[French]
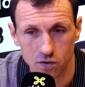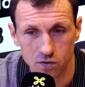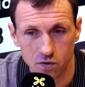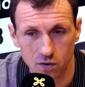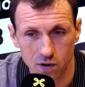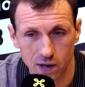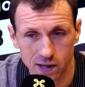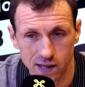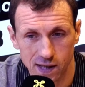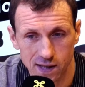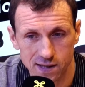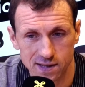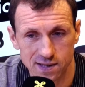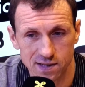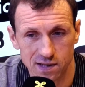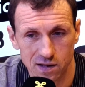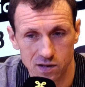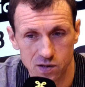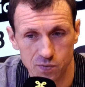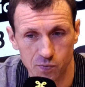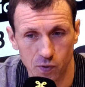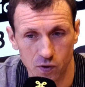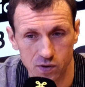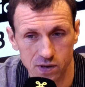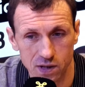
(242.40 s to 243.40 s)
de, l'Ajax,
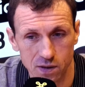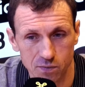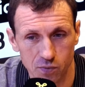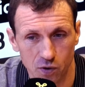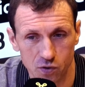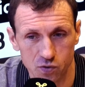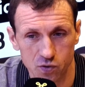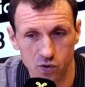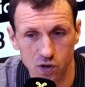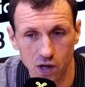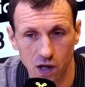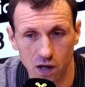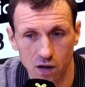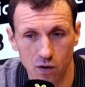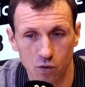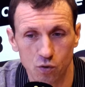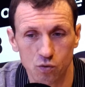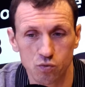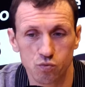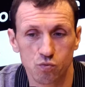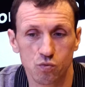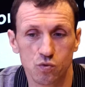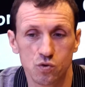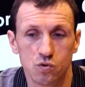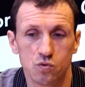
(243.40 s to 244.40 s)
le Sporting Portugal.
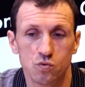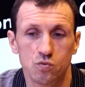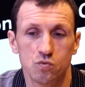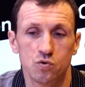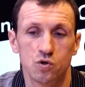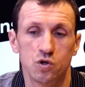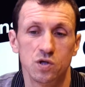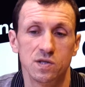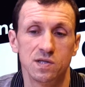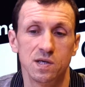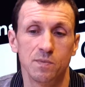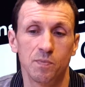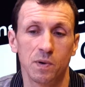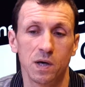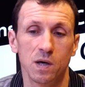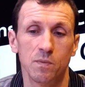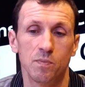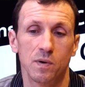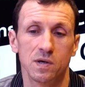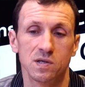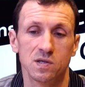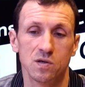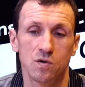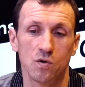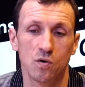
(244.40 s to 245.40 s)
Alors, je, les ai
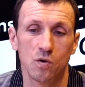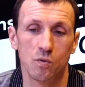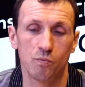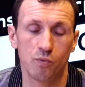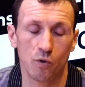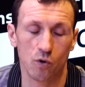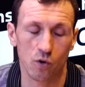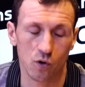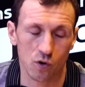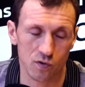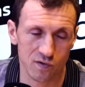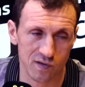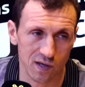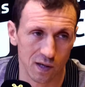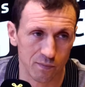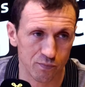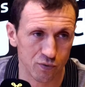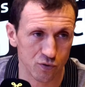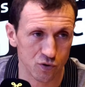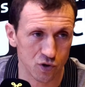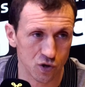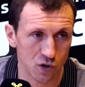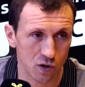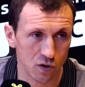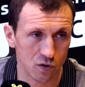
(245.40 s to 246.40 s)
pris parce que pour le côté un
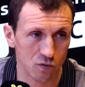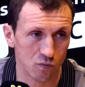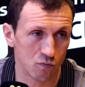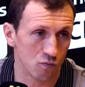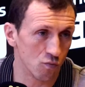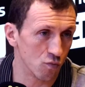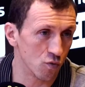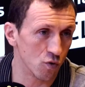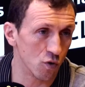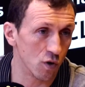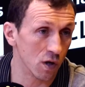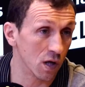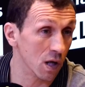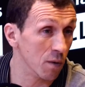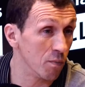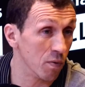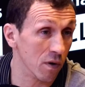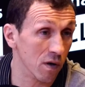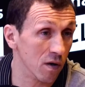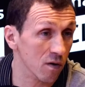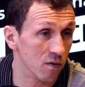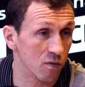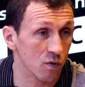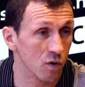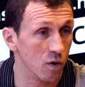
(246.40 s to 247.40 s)
peu jeune de
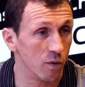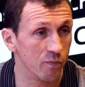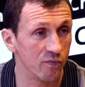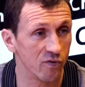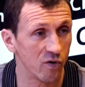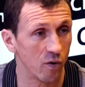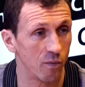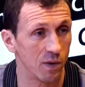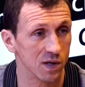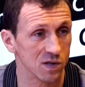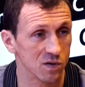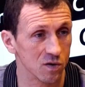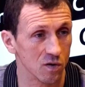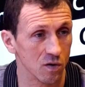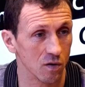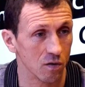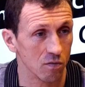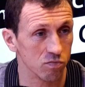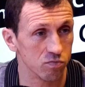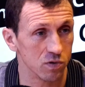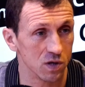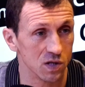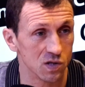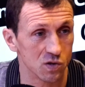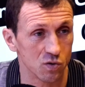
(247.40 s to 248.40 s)
l'équipe et club
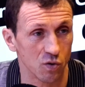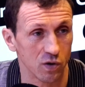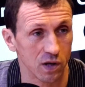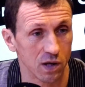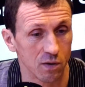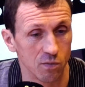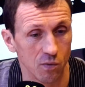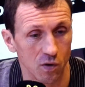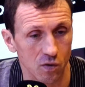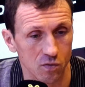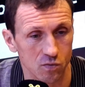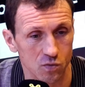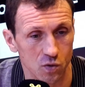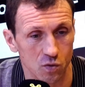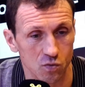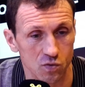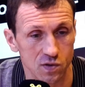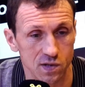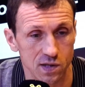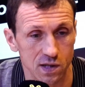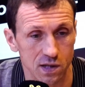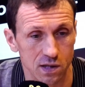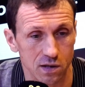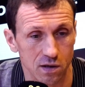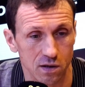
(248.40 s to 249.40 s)
formateur, historiquement, on
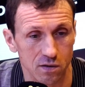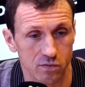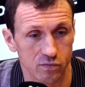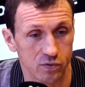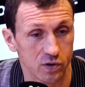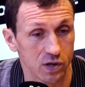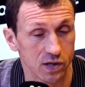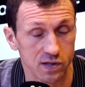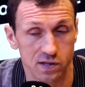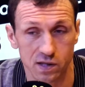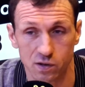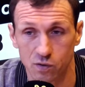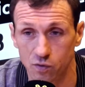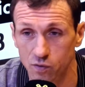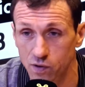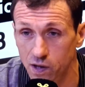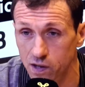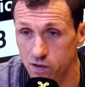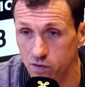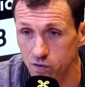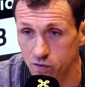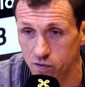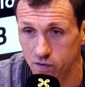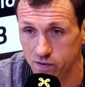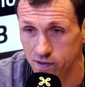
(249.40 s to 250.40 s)
le sait, hein, Cristiano
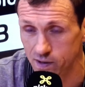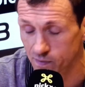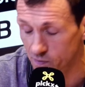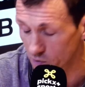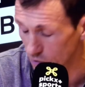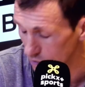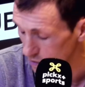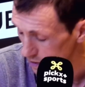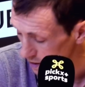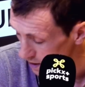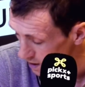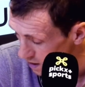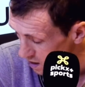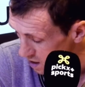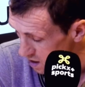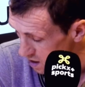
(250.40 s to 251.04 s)
Ronaldo notamment.